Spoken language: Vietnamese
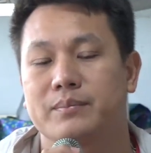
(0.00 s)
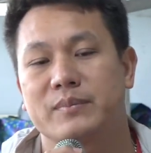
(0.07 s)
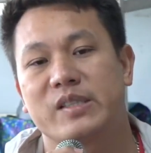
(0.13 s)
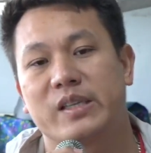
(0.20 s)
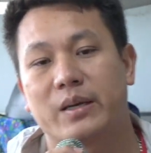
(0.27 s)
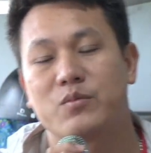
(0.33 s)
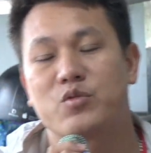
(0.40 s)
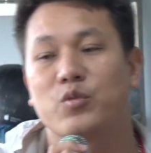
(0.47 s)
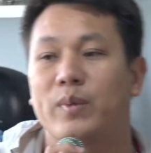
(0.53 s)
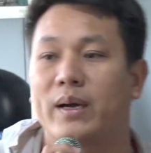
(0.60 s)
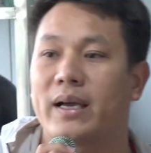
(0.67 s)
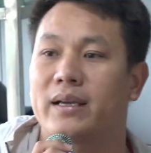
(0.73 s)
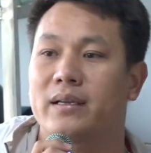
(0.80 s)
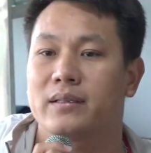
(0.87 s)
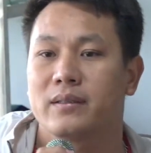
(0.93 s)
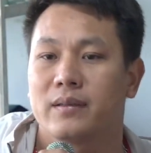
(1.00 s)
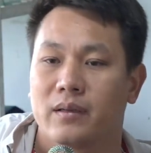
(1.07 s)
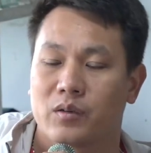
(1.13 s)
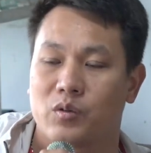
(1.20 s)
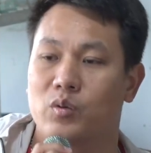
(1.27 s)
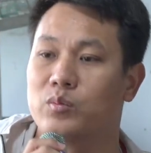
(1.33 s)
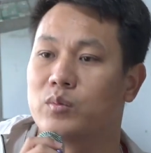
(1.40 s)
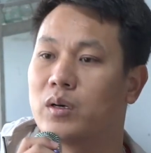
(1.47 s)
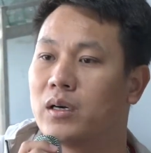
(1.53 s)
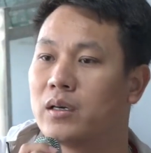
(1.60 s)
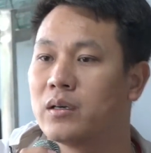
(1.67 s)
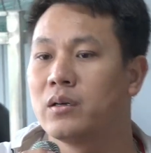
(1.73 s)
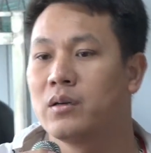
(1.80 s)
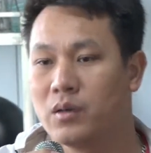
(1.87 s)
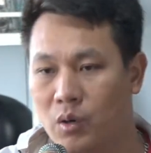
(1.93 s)
chị em zumba cùng ờ,
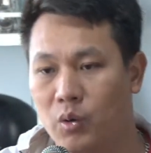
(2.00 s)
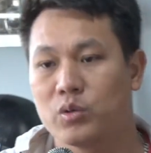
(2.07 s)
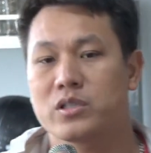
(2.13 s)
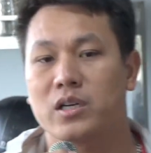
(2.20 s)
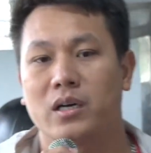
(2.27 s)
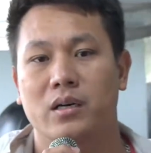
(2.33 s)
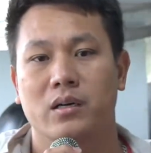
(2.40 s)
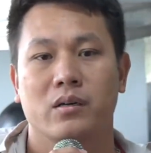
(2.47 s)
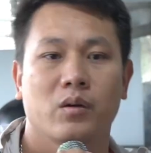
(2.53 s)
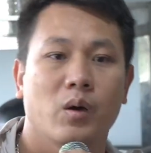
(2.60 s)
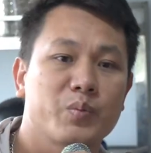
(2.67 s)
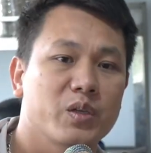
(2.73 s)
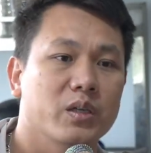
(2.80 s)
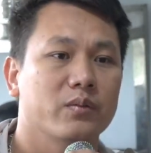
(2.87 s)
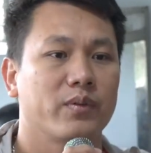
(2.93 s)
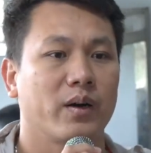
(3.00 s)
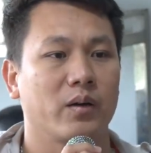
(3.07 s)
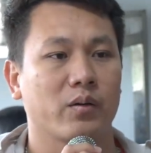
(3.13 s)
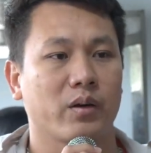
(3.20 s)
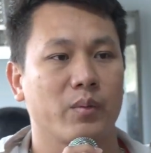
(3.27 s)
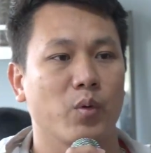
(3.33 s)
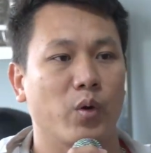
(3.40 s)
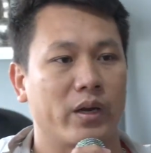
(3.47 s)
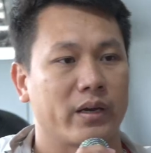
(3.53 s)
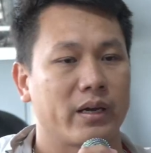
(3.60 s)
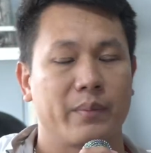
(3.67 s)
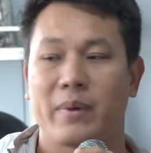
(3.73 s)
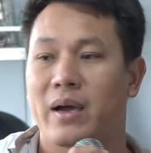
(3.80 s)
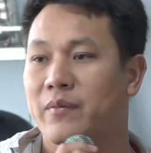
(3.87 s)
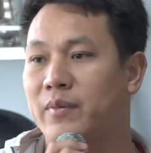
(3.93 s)
hỗ trợ góp sức vào cái buổi
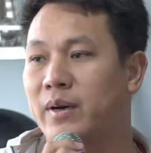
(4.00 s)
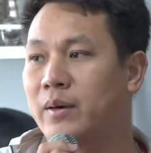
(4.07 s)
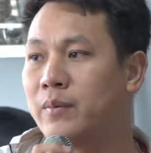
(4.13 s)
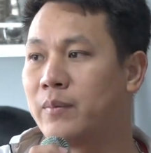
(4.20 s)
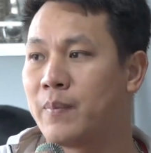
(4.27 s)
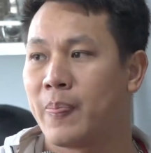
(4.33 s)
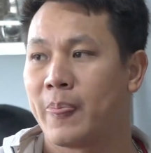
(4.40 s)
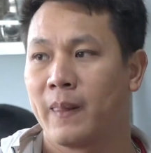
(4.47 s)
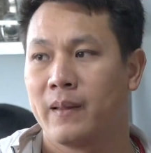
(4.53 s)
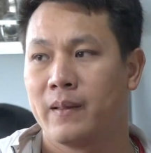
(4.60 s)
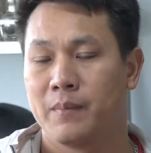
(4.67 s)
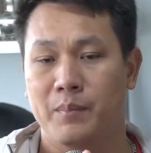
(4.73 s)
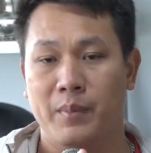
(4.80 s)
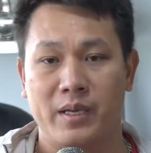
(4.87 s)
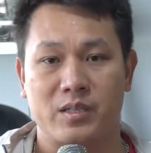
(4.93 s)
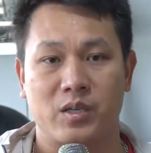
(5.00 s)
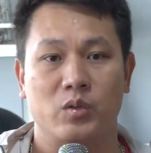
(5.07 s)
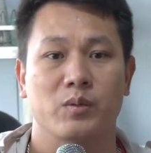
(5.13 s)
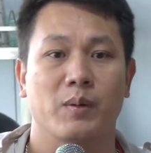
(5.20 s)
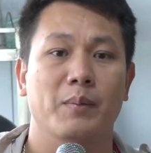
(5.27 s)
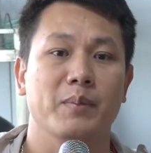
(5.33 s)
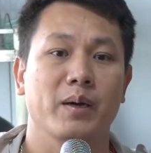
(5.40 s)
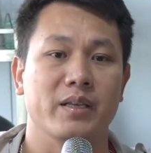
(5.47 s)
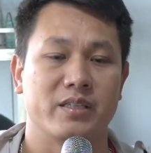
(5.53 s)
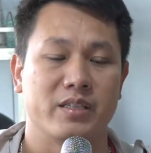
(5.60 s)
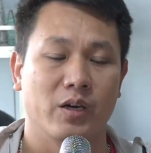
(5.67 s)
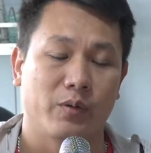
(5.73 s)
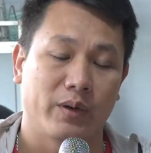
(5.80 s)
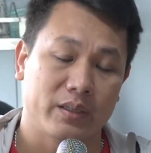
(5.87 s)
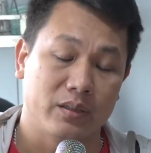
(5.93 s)
khai mạc vào 16 giờ 30
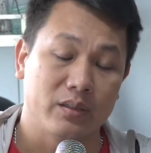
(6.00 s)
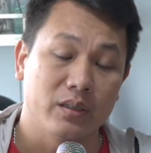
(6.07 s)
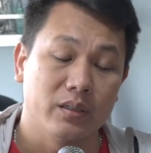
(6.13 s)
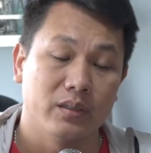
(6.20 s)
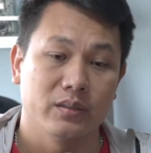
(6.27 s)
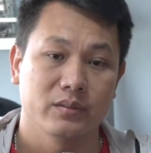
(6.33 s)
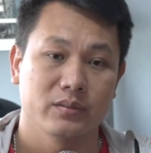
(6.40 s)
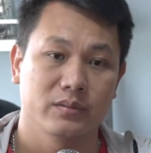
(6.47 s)
chiều ngày thứ tư